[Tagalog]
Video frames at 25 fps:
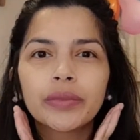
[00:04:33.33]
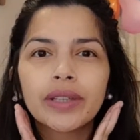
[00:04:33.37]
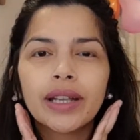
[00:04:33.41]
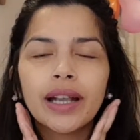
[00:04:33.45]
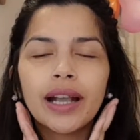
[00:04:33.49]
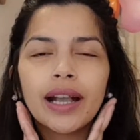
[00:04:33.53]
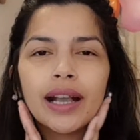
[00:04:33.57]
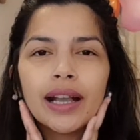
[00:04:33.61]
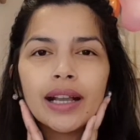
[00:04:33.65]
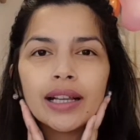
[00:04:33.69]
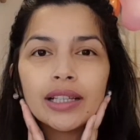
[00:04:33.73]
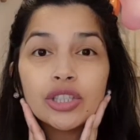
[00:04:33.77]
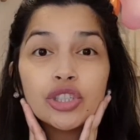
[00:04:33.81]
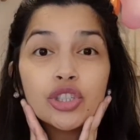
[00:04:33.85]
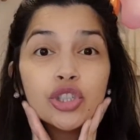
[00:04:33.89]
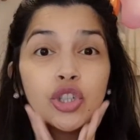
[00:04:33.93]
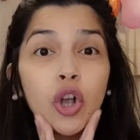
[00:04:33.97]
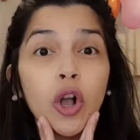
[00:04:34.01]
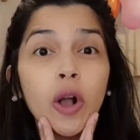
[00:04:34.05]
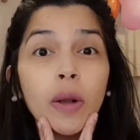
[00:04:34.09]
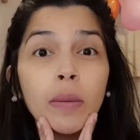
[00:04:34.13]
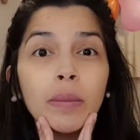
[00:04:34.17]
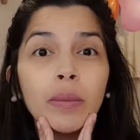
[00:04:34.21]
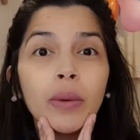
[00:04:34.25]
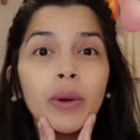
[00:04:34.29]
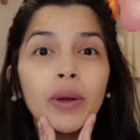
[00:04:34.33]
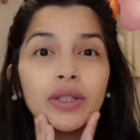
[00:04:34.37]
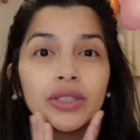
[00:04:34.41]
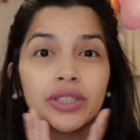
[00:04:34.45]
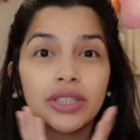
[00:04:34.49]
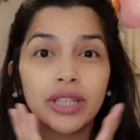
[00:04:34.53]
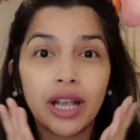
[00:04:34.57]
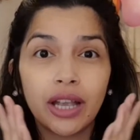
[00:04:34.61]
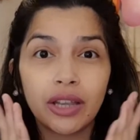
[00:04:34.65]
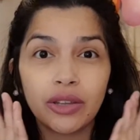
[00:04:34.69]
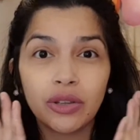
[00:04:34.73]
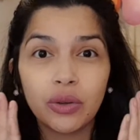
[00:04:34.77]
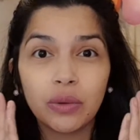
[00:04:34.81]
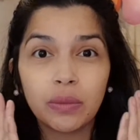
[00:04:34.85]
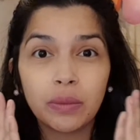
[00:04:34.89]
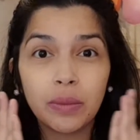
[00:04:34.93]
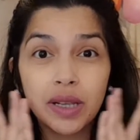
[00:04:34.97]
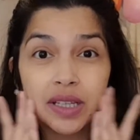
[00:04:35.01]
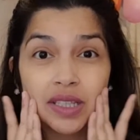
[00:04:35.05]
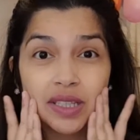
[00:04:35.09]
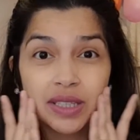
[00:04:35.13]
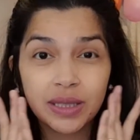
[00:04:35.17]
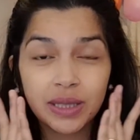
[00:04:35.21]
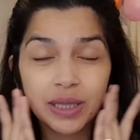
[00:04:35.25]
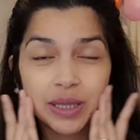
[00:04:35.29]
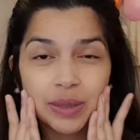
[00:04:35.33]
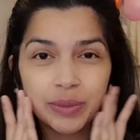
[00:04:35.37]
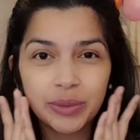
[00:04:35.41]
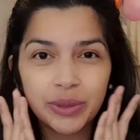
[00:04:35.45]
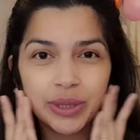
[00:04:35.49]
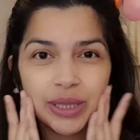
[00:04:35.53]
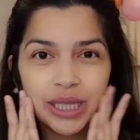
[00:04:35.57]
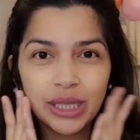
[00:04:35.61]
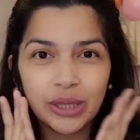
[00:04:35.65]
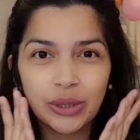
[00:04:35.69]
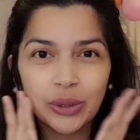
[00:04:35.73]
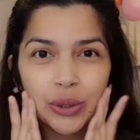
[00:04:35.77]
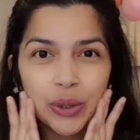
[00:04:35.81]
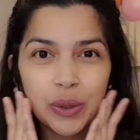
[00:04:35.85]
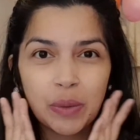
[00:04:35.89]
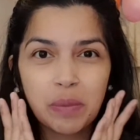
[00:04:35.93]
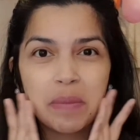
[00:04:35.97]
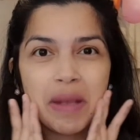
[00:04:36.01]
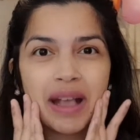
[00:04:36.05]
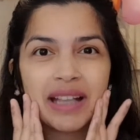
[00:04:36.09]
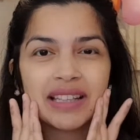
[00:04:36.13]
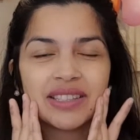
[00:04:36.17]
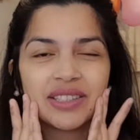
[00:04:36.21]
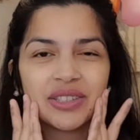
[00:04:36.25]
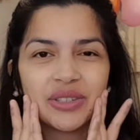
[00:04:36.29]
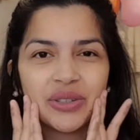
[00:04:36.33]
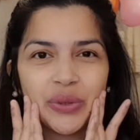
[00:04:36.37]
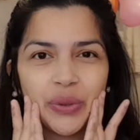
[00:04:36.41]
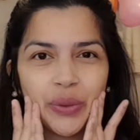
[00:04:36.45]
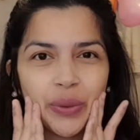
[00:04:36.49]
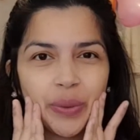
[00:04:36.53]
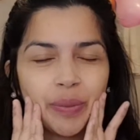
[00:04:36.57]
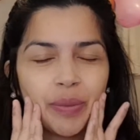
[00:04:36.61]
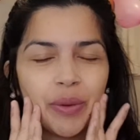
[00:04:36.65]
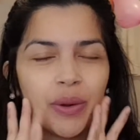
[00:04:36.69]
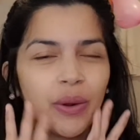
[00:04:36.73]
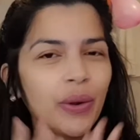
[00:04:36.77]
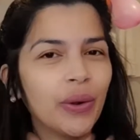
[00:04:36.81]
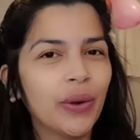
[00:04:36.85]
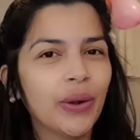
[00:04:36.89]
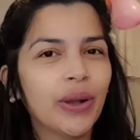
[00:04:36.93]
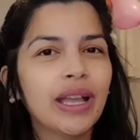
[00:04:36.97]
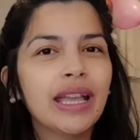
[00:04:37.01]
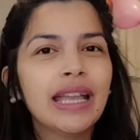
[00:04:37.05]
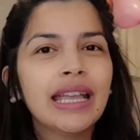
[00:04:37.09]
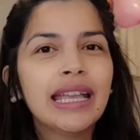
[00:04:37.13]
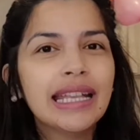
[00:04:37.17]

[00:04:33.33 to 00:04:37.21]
uh, jaw mo tsaka yung muscles mo dito, yung masseter mo.